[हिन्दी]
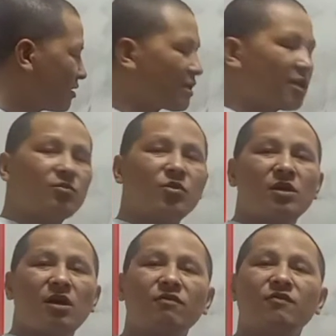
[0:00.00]
इस कटिंग
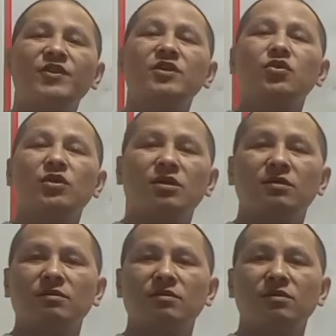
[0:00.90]
बोर्ड आपको फिनिश हो गया
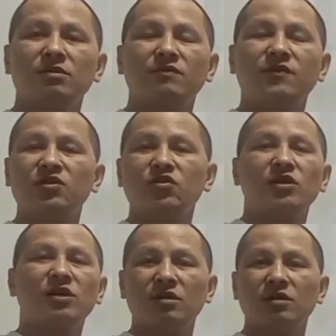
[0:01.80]
फिनिश हो
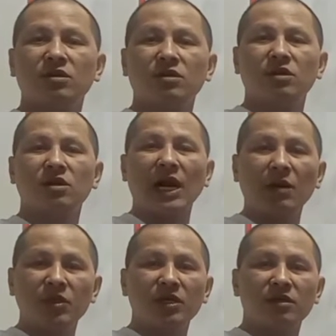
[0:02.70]
गया
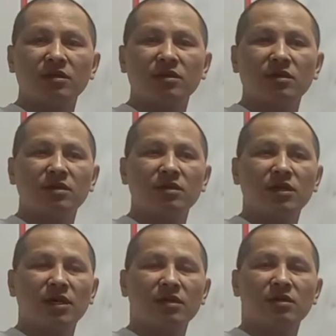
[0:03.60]
काम कर रहे हैं
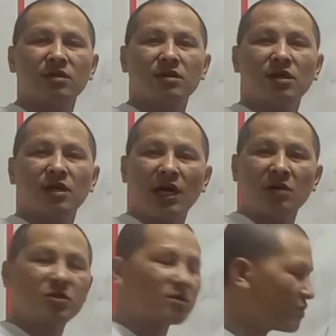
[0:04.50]
है ना
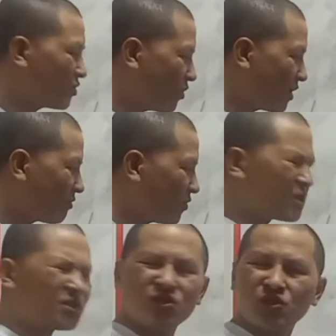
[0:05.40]
काम करने उस बॉटिंग
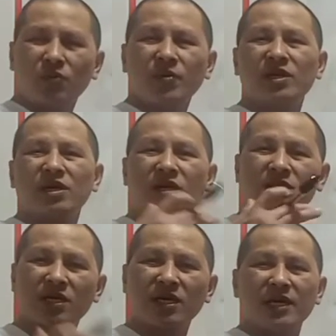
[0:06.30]
बोर्ड जो चॉपिंग करना
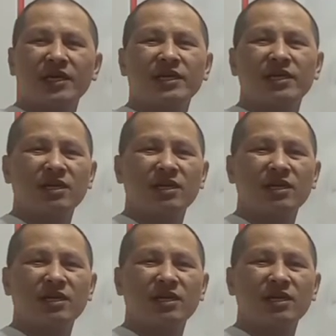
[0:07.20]
था कटिंग